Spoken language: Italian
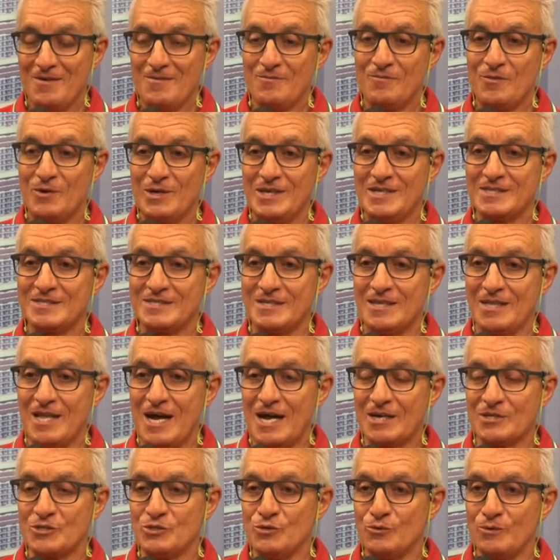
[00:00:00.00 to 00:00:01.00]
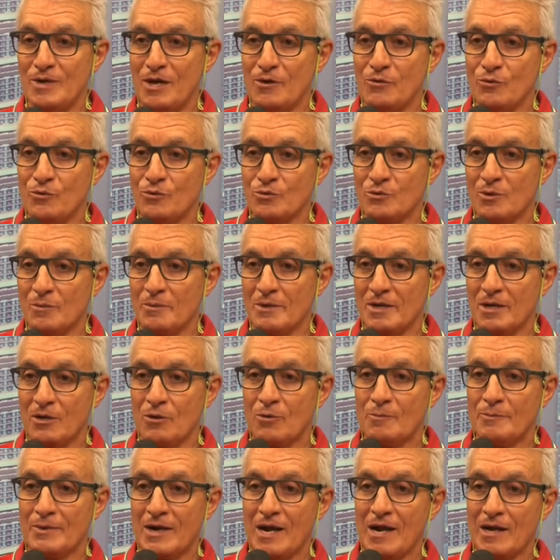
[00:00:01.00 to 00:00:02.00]
volesse darci un aiuto per
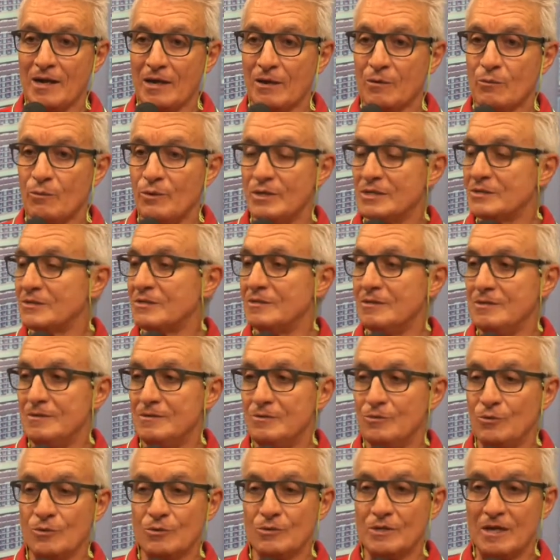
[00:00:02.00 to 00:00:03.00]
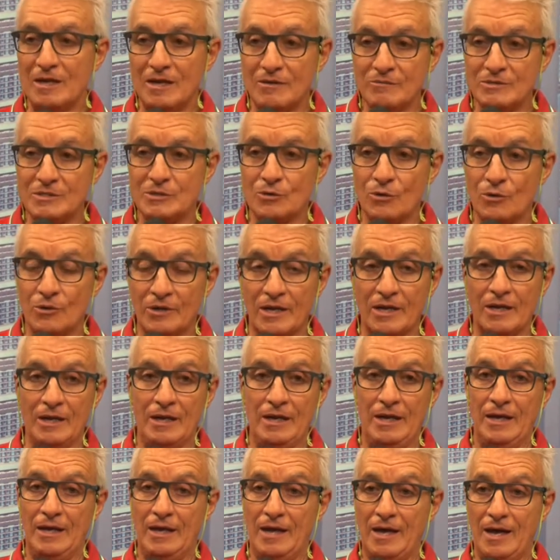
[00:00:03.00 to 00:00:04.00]
ricomprare questo questo televisore
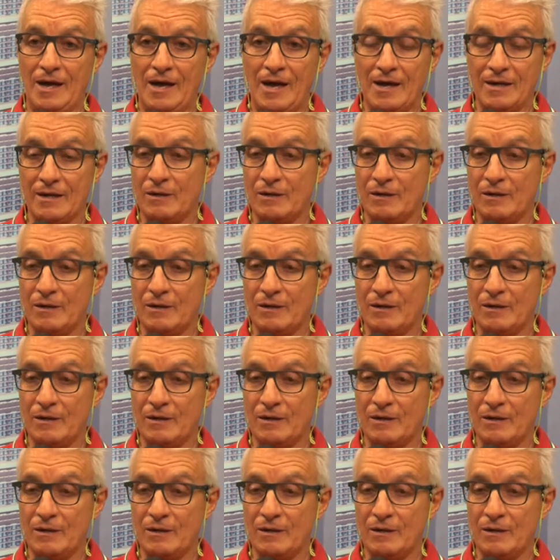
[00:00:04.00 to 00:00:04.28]
e